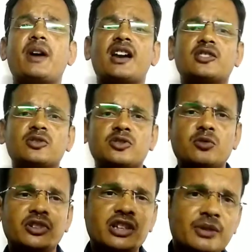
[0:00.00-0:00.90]
पा रहा तो उसको
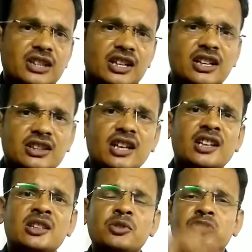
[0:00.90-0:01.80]
उड़ने में दिक्कत कर रहे
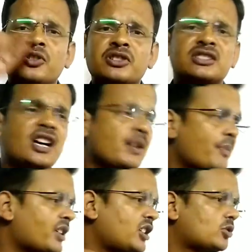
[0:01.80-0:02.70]
थे तो वो चौंस सारे
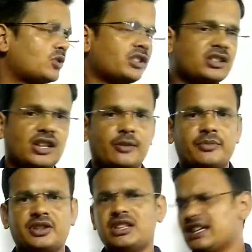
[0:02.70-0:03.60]
पंखे तोड़ देता है
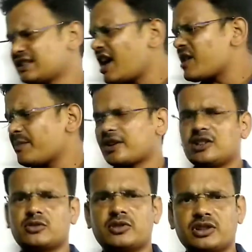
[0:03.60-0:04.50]
अपने सारे पंखे
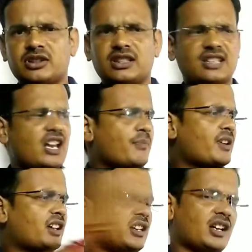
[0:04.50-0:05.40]
तोड़ देता है सारे
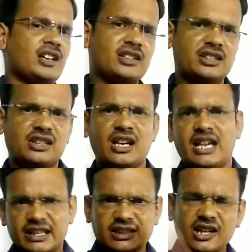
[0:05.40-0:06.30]
पंखे निकाल देता है
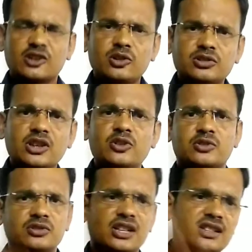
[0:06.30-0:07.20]
दर्द होता है
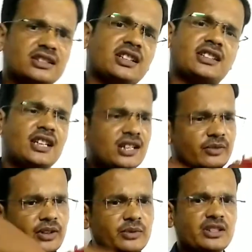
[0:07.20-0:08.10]
उसको दर्द सहता है लेकिन
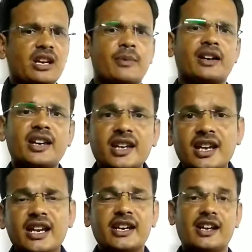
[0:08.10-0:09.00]
फिर भी सारे पंखे
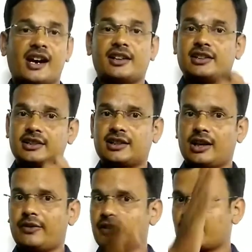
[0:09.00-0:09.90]
निकाल देता
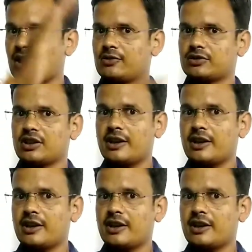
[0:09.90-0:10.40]
है फिर क्या होता